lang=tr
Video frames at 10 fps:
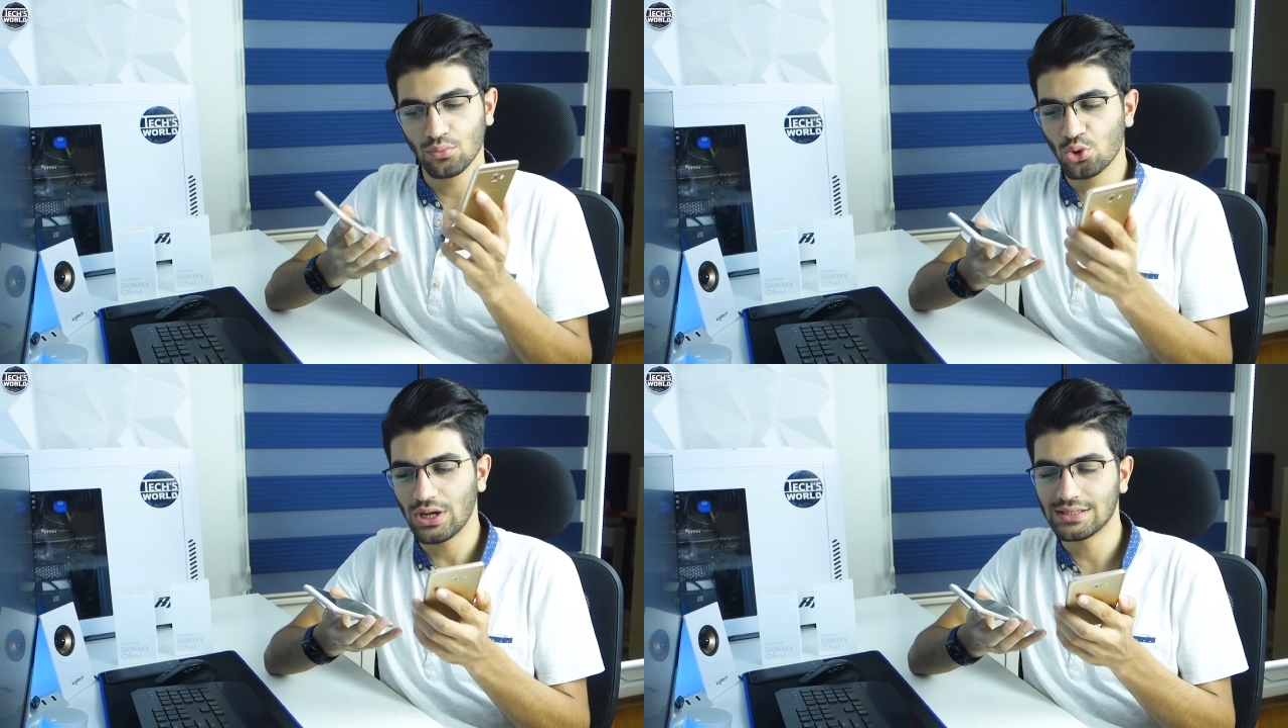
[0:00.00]

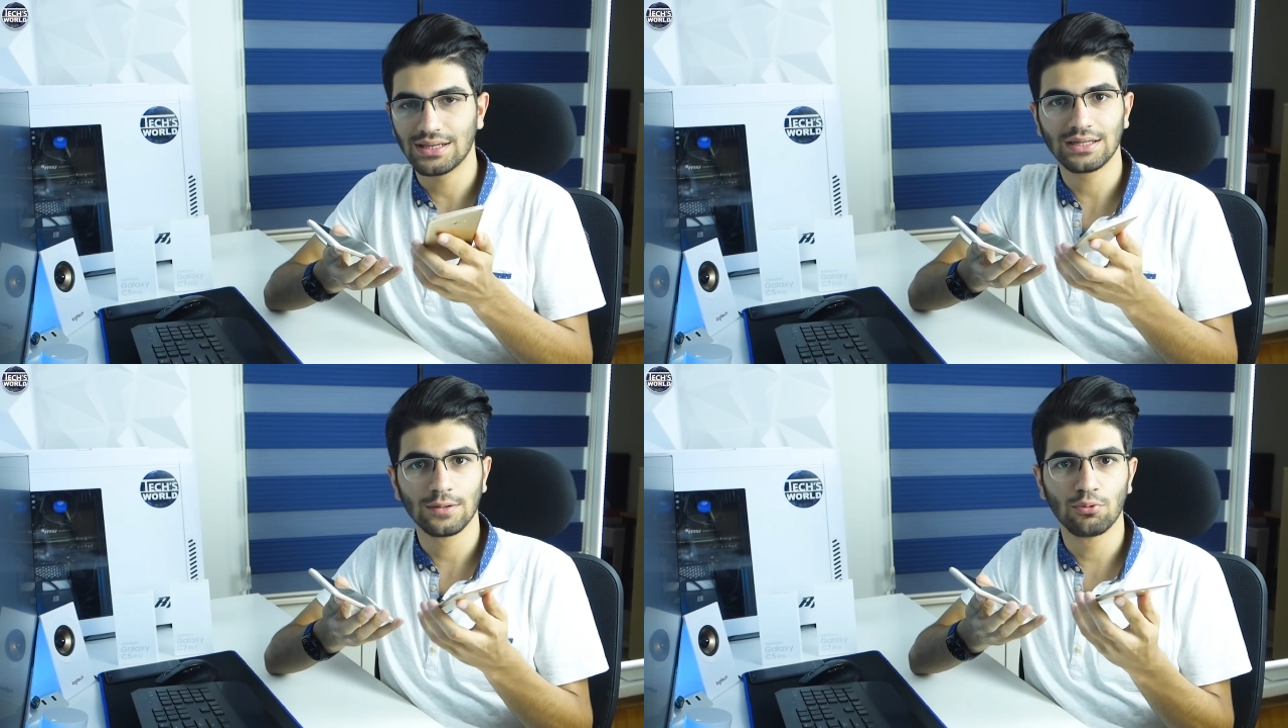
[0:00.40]
bu
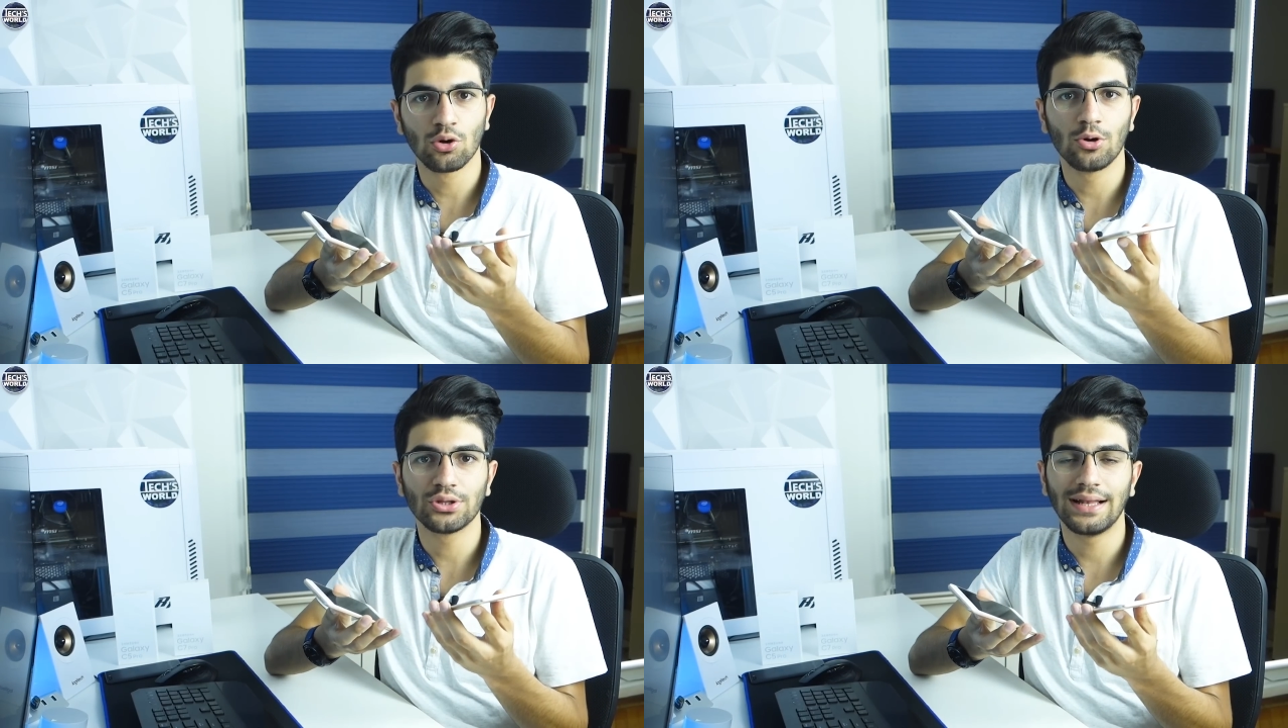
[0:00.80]
cihazlarda da
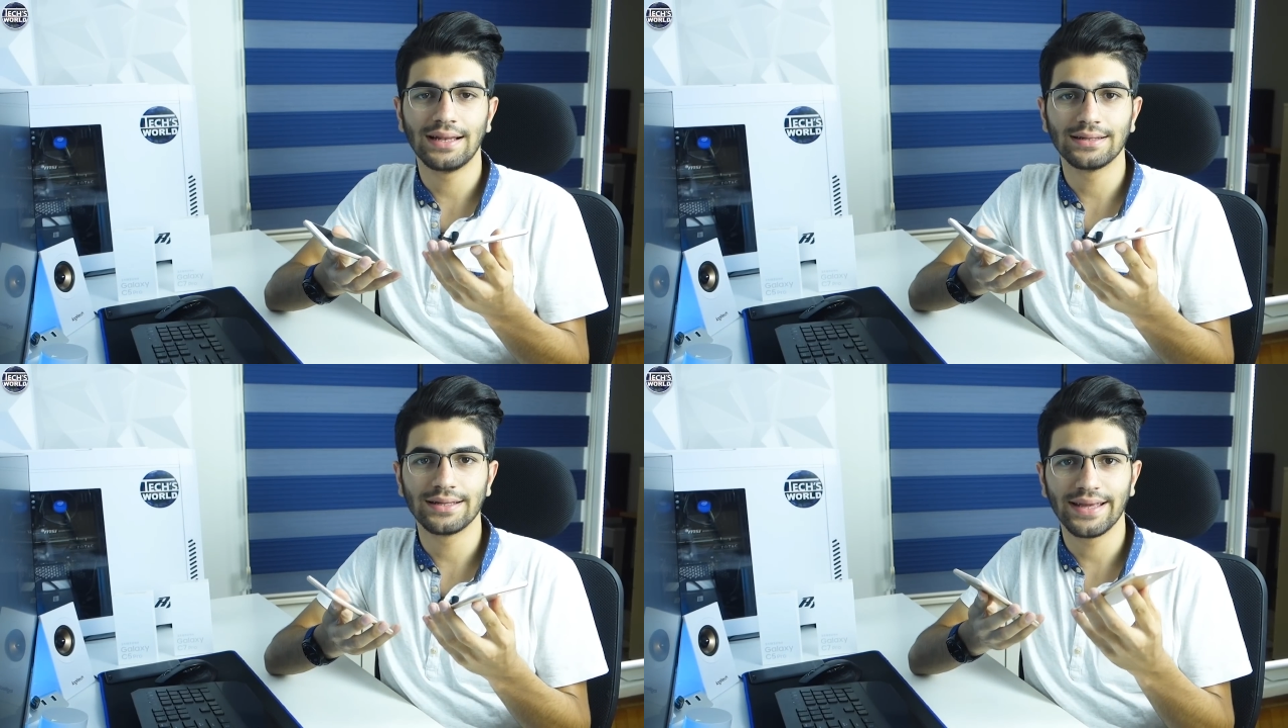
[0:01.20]
pro
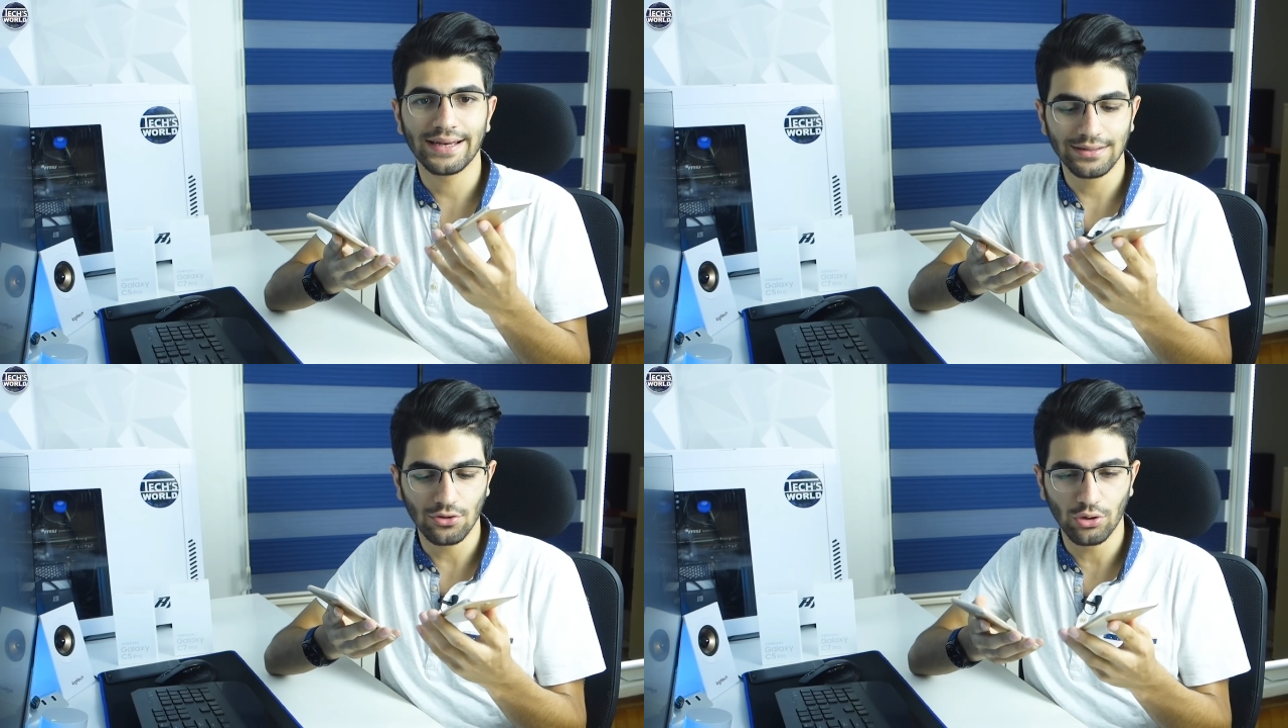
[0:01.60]
modellerinde de
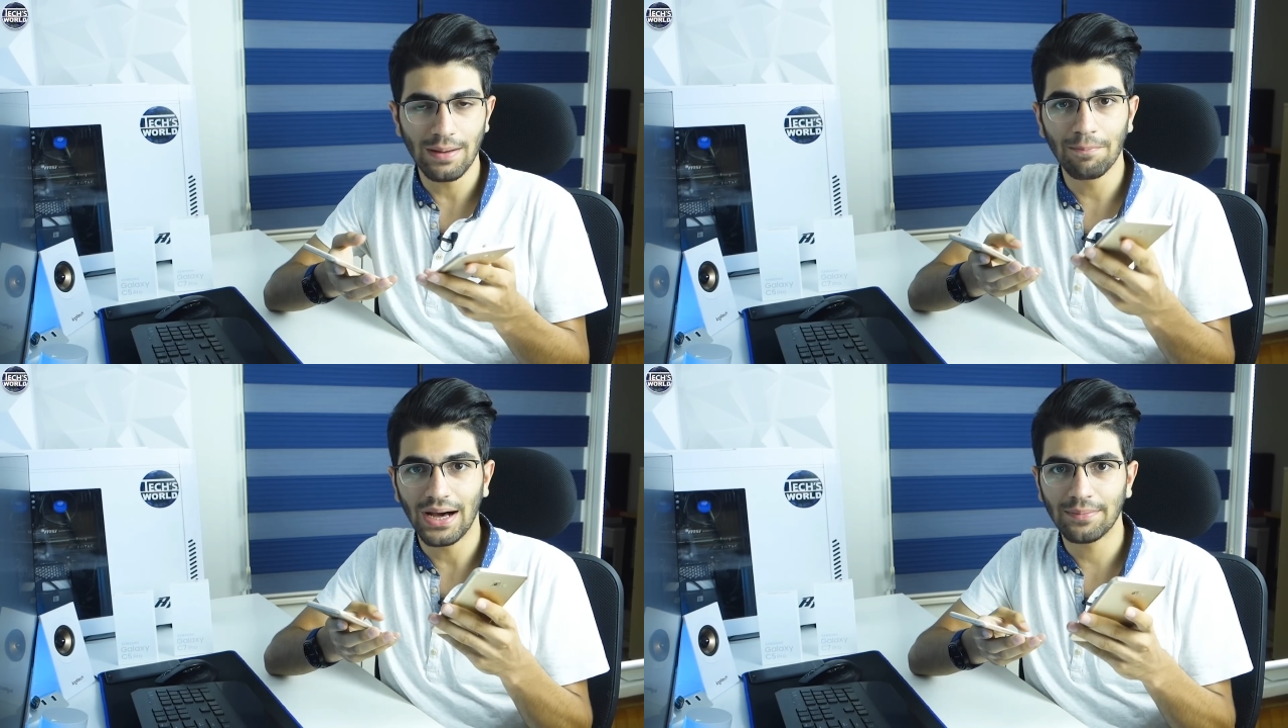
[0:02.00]
yerini
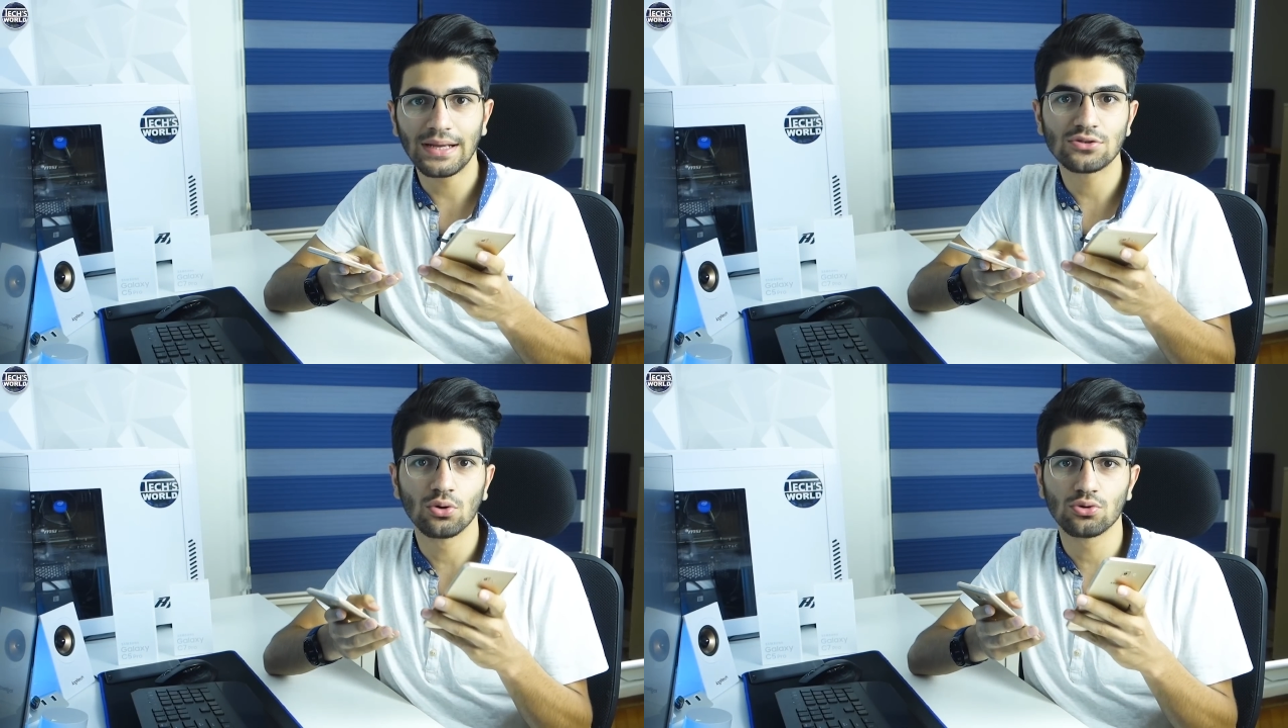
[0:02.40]
koruyan
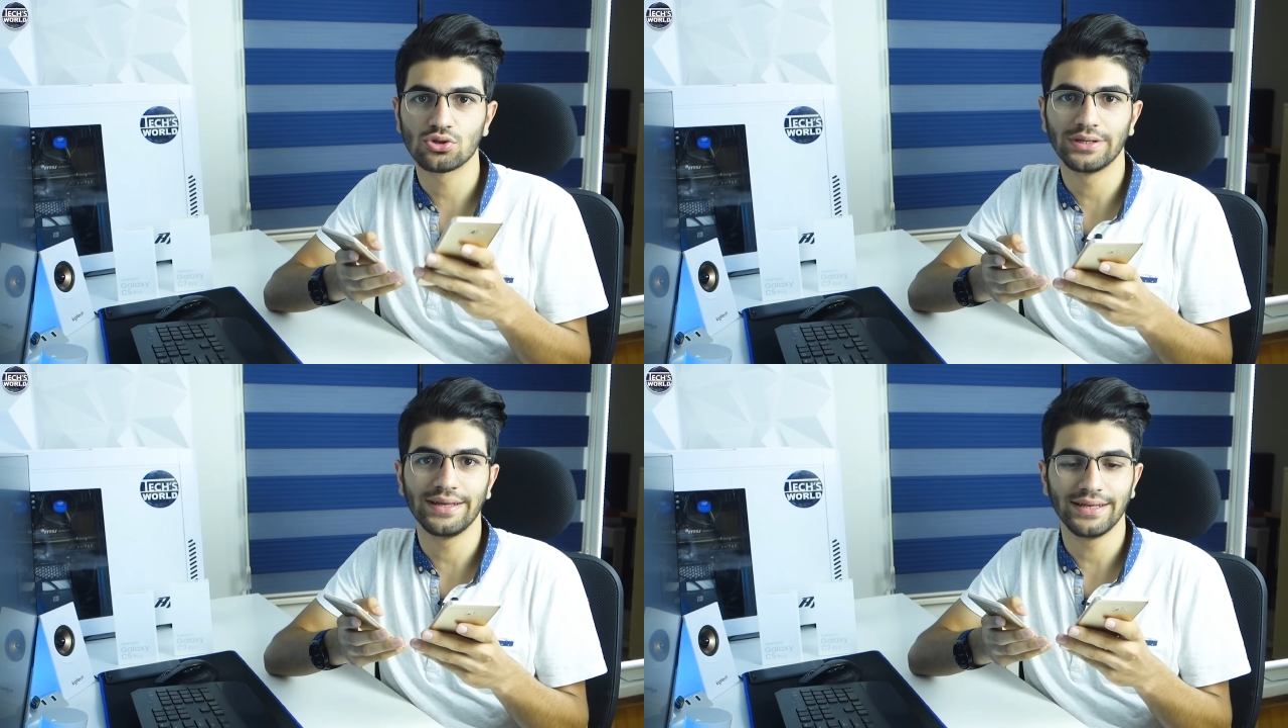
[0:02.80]
parmak izi
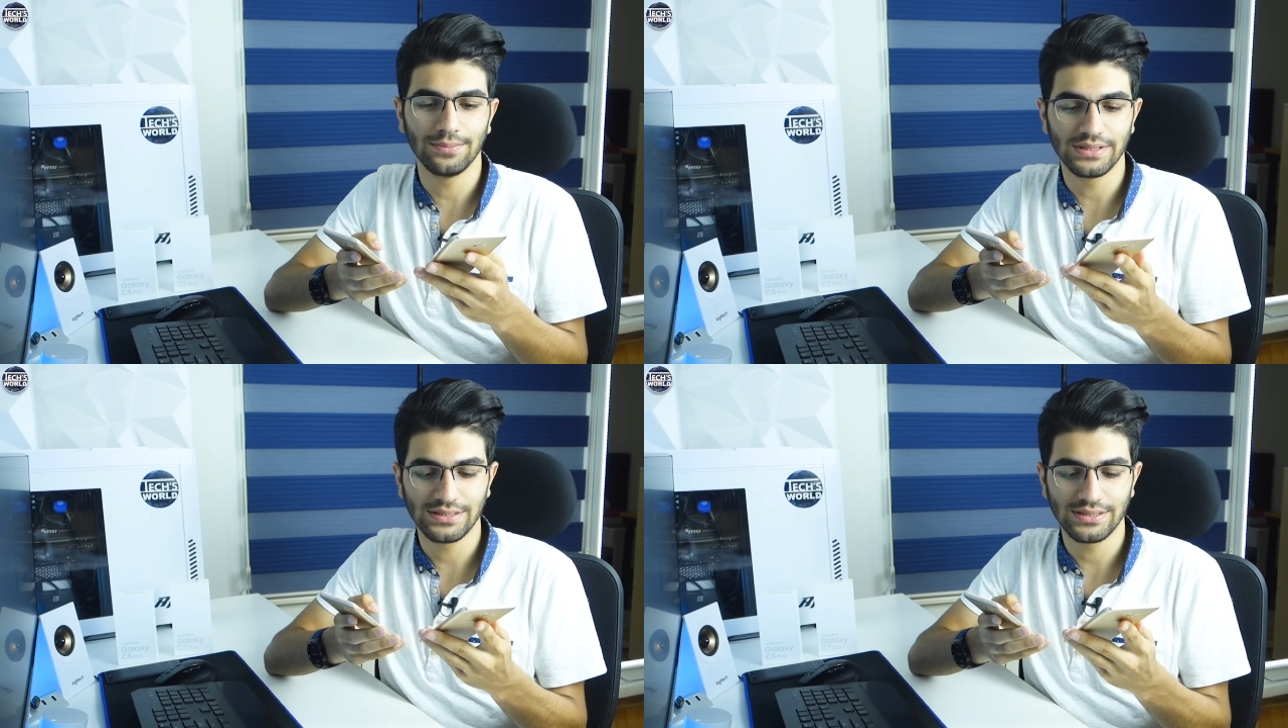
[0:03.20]
okuşuna değinelim